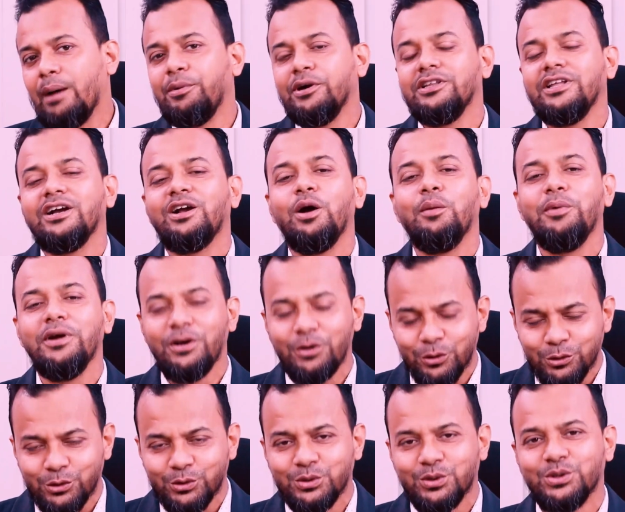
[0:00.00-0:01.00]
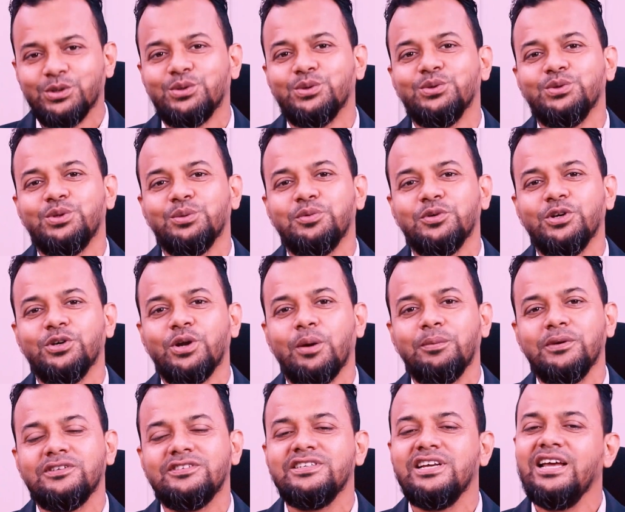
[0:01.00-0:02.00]
আবার দেখা হবে নতুন কোনো গুরুত্বপূর্ণ
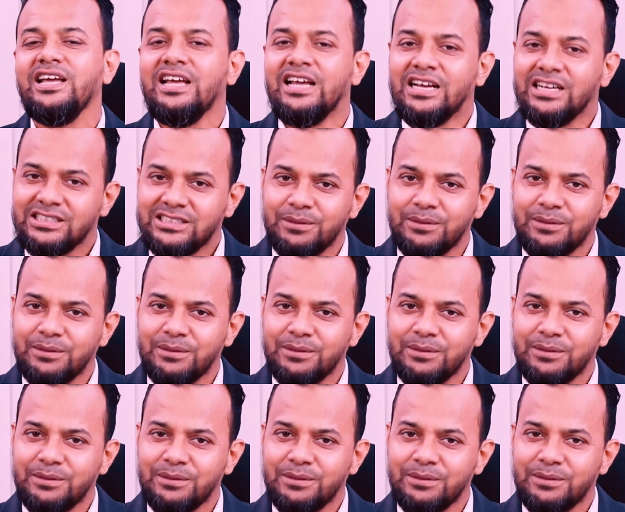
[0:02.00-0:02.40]
টপিক্স নিয়ে